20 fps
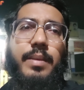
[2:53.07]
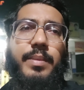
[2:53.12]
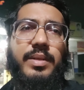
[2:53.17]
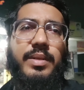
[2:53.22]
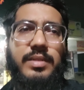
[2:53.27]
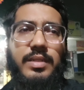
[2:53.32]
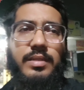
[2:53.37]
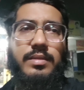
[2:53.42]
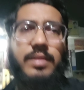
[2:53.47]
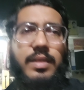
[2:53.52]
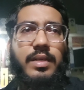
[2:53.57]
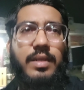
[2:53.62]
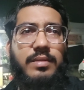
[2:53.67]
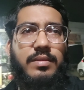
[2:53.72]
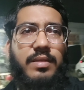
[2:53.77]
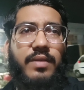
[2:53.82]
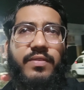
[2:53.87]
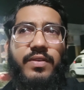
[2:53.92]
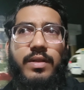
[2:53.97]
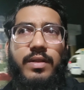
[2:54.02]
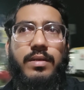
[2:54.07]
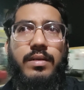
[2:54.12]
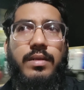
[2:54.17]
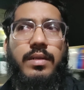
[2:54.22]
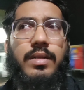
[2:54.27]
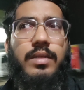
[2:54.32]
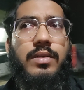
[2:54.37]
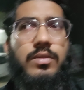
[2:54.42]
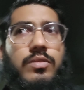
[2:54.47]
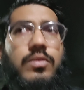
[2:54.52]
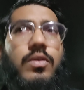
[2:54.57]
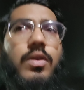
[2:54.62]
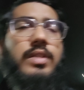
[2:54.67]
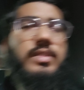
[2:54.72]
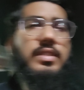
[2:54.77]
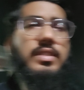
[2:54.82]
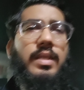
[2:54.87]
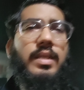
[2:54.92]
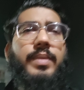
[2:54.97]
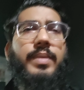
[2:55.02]
एमरजेंसी का सफ़र उसको
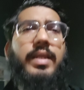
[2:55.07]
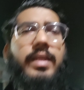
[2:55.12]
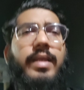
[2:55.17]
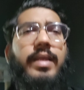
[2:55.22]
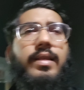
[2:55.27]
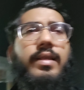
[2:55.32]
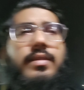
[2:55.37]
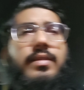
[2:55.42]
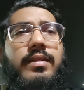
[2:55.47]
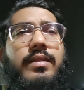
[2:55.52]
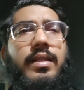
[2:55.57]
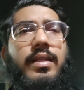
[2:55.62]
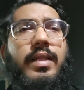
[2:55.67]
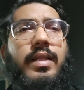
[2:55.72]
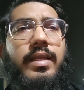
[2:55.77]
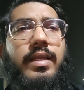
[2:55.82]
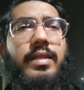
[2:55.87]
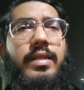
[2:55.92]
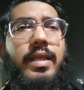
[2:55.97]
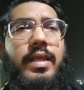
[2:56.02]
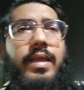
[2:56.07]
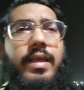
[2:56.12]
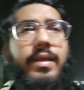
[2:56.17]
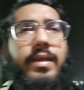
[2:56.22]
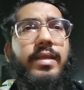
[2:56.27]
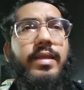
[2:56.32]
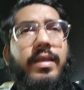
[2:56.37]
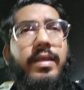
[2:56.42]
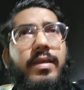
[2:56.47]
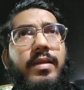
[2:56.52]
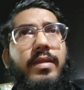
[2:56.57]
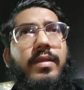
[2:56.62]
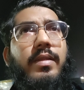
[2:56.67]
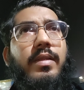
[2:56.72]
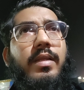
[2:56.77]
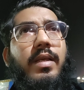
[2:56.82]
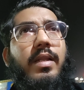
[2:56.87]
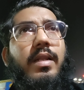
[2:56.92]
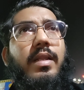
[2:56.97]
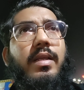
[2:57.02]
अच्छा भी नहीं कह सकते लेकिन यह है कि
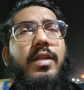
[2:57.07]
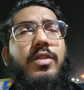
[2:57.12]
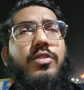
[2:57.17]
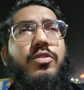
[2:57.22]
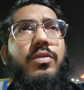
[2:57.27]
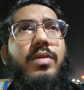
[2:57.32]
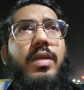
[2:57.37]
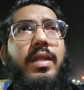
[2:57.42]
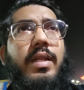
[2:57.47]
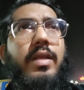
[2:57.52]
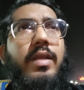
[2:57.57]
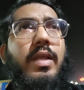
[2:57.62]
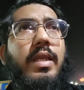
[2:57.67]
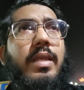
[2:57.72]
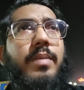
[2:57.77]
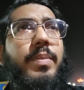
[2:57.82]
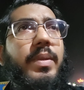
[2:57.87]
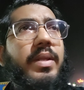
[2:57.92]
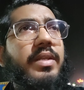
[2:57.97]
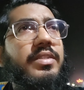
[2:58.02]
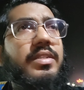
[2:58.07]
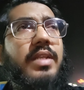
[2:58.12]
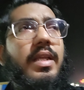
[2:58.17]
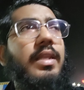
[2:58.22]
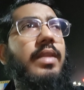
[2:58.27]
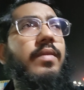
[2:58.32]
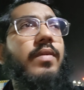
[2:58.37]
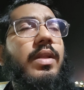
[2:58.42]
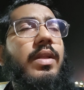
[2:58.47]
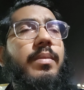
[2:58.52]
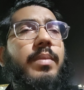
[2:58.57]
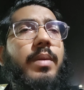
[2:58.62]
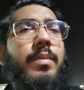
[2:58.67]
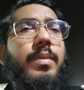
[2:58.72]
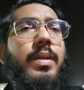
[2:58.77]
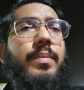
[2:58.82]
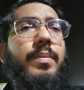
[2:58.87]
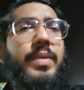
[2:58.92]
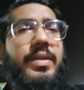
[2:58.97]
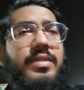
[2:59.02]
अल्लाह का शुक्र है कहीं परेशानी वाला
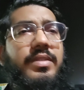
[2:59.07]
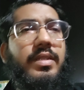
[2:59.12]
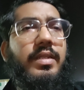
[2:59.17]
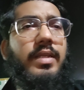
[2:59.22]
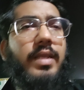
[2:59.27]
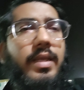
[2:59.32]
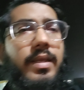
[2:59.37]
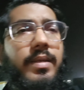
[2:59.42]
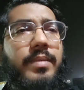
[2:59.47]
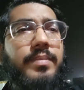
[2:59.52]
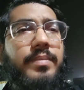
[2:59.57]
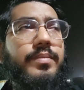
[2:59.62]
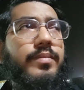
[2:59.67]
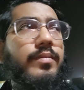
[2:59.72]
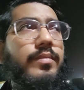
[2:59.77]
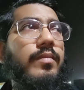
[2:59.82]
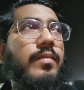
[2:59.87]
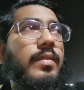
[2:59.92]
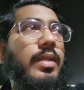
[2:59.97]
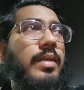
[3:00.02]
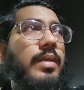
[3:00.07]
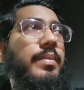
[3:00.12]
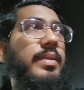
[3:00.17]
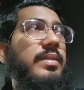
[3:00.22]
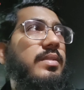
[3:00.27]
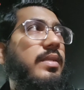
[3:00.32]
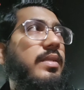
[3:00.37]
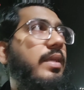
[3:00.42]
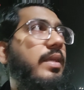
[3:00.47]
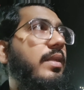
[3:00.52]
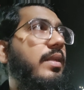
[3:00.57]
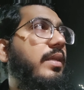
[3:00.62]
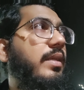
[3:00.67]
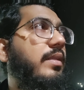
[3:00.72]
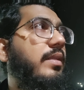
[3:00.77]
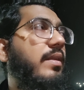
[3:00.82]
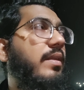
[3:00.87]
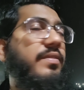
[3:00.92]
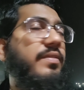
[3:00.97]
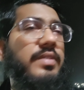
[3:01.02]
मामला पेश नहीं आया बस ये अल्लाह
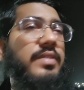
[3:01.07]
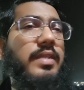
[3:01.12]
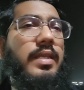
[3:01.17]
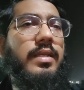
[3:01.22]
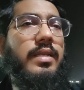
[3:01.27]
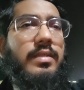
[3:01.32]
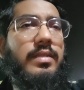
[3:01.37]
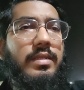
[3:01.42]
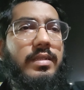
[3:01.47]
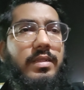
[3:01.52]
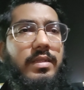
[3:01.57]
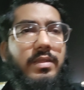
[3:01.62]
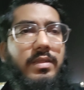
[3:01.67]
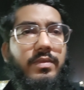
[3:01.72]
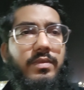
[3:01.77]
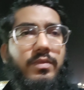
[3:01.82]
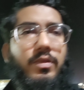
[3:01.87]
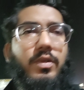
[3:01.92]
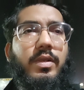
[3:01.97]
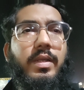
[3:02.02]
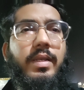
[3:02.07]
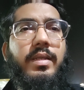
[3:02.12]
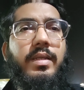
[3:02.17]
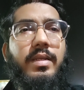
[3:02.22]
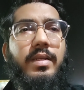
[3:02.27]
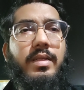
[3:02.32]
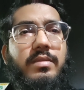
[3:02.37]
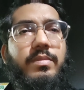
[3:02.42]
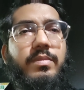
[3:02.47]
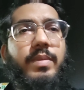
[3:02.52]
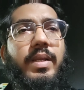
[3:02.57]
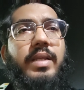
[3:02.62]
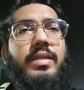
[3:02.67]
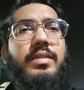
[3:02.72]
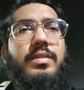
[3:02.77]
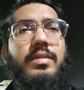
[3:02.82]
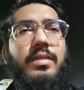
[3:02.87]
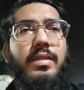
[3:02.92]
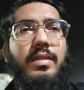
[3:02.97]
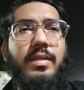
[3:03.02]
की तरफ से एक वो है
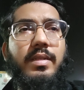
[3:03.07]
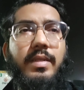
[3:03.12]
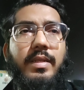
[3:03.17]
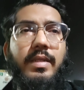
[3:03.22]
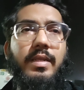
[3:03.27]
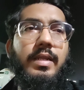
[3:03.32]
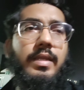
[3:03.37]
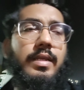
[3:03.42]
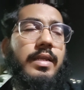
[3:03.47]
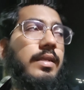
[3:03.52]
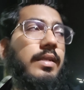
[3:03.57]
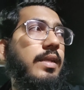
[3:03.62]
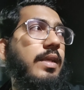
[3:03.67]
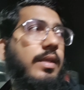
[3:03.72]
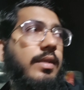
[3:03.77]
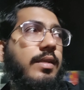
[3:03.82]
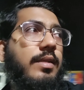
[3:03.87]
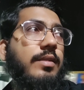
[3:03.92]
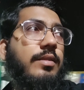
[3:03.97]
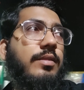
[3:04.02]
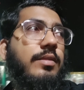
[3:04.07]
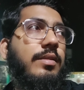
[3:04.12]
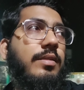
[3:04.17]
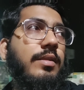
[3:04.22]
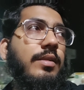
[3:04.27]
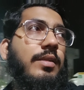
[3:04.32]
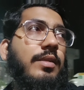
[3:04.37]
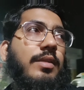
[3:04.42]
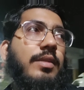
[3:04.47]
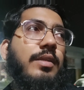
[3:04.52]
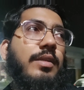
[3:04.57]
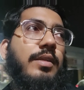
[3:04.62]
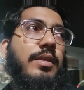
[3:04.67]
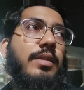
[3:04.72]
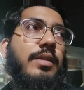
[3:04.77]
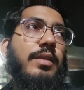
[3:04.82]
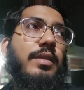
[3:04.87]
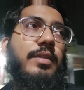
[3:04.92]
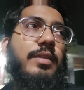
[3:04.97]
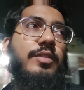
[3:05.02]
आजमाइश लेकिन यह है
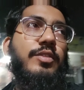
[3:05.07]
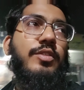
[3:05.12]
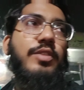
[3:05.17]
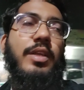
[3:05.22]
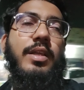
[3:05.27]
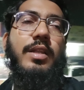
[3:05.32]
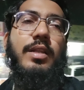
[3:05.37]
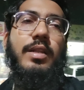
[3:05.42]
कि इन